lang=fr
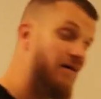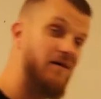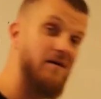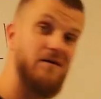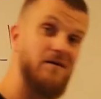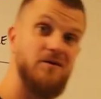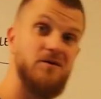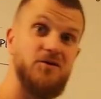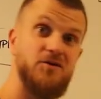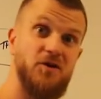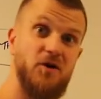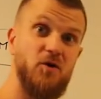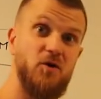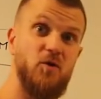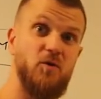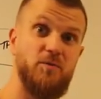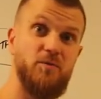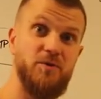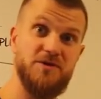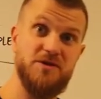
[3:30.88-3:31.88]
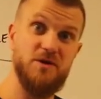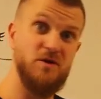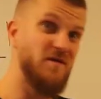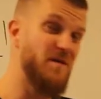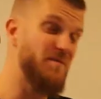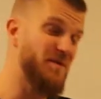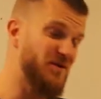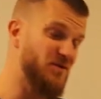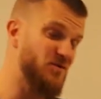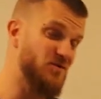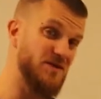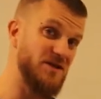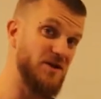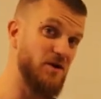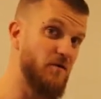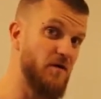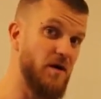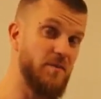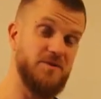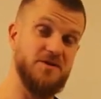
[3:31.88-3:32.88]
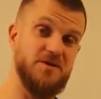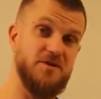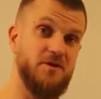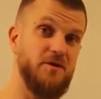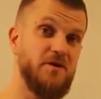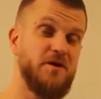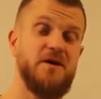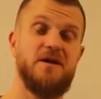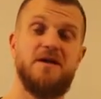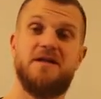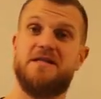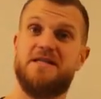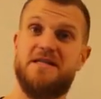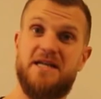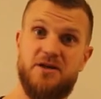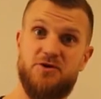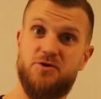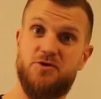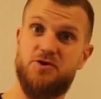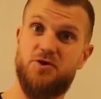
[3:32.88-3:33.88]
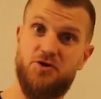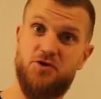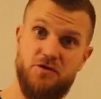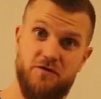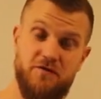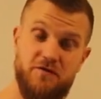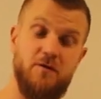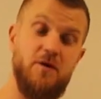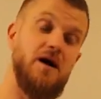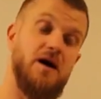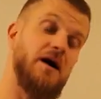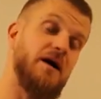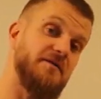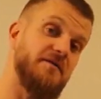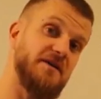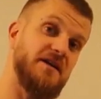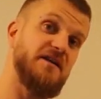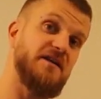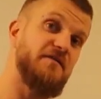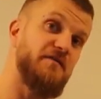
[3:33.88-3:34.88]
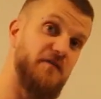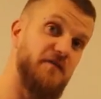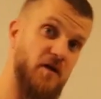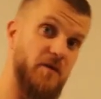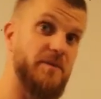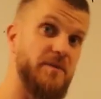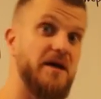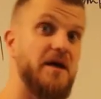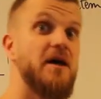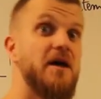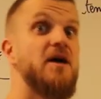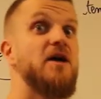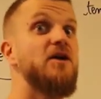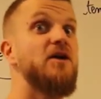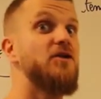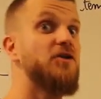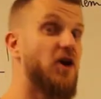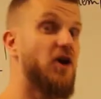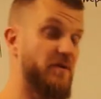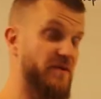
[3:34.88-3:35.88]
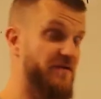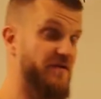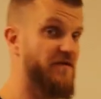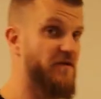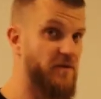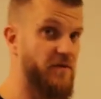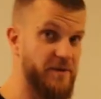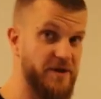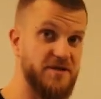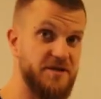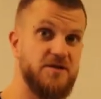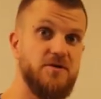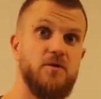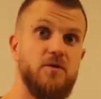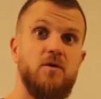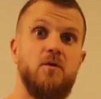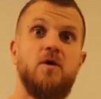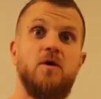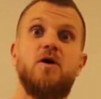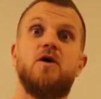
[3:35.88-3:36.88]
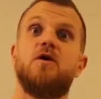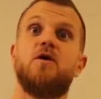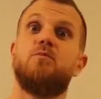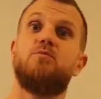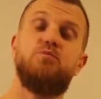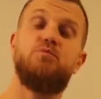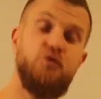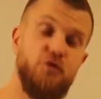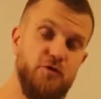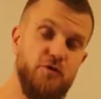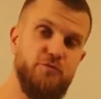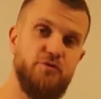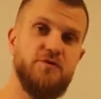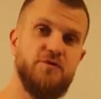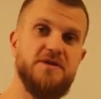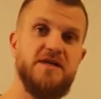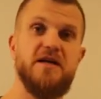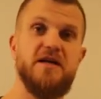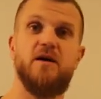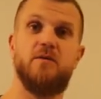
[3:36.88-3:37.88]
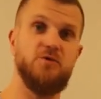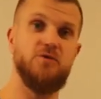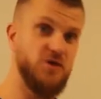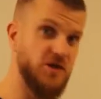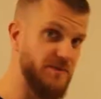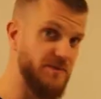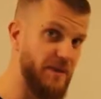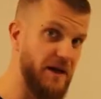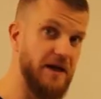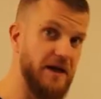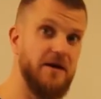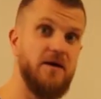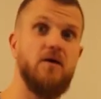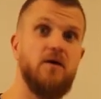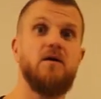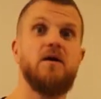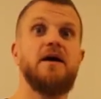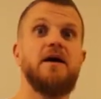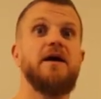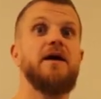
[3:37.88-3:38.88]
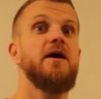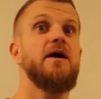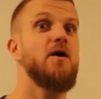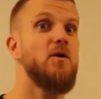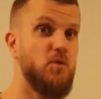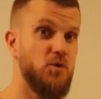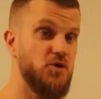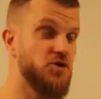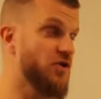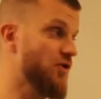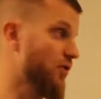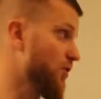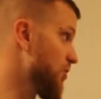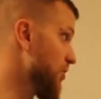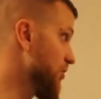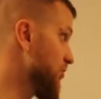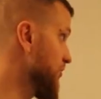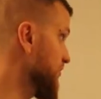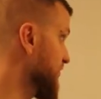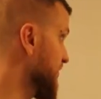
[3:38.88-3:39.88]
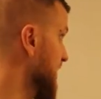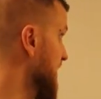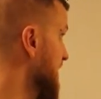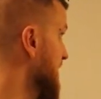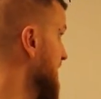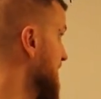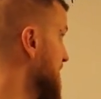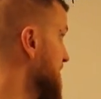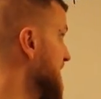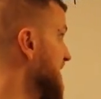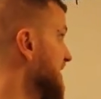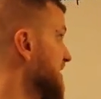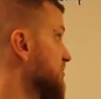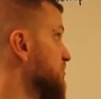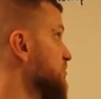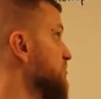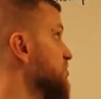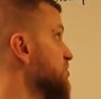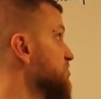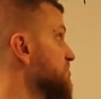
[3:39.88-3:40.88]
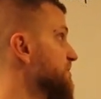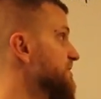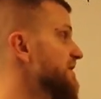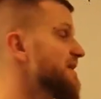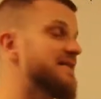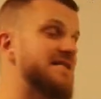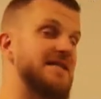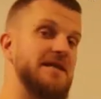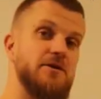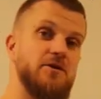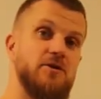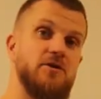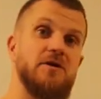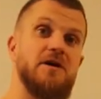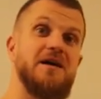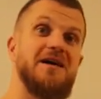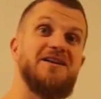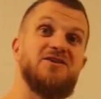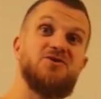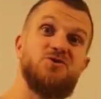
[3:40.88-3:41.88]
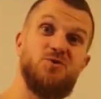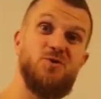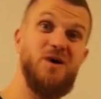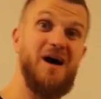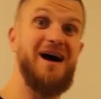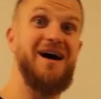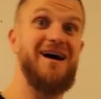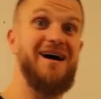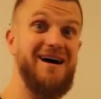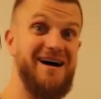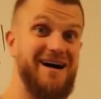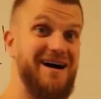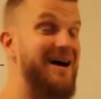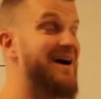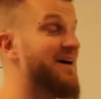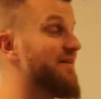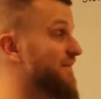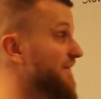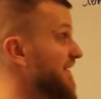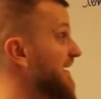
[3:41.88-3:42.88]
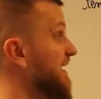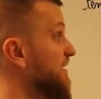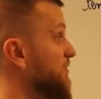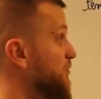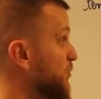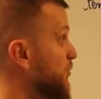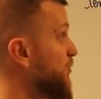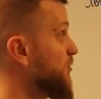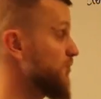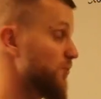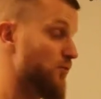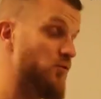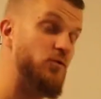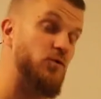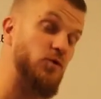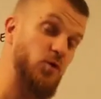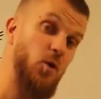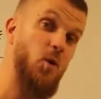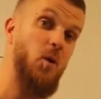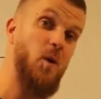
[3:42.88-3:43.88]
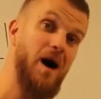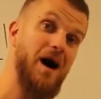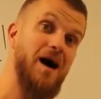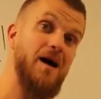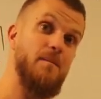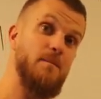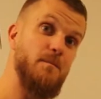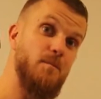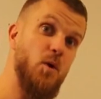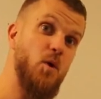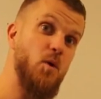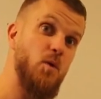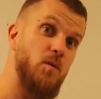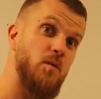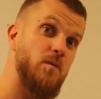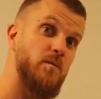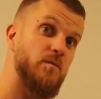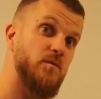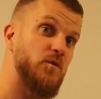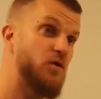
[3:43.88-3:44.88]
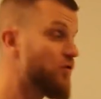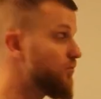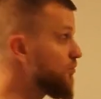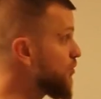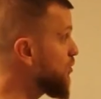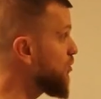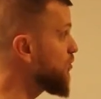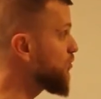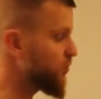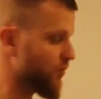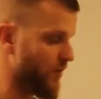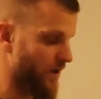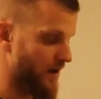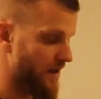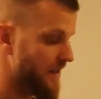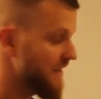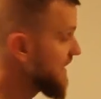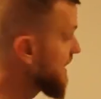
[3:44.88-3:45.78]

en temps composé. Donc on va pas tous les revoir parce que c'est quelque chose que je vois avec les formés dans mes formations, plus poussé comme j'ose parler anglais ou je ai encore d'autres. Mais tout ce que je veux dire, c'est que tu as affaire à deux ou trois mots. Deux mots ou trois.